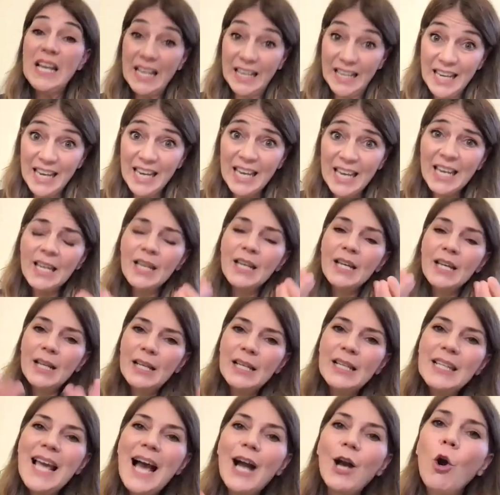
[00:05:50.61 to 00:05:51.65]
che
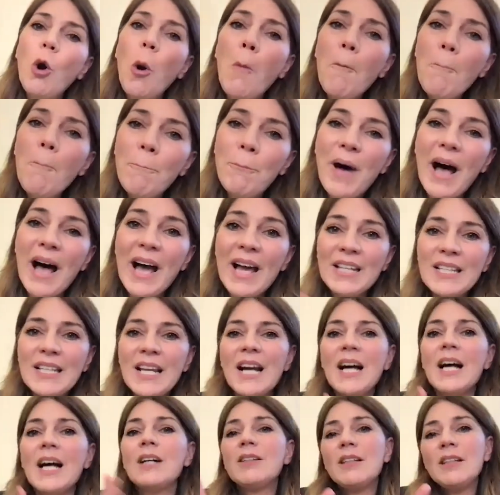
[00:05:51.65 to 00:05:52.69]
li
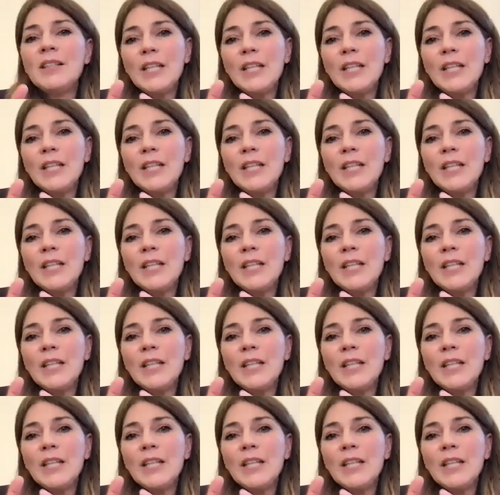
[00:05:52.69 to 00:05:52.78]
accompagna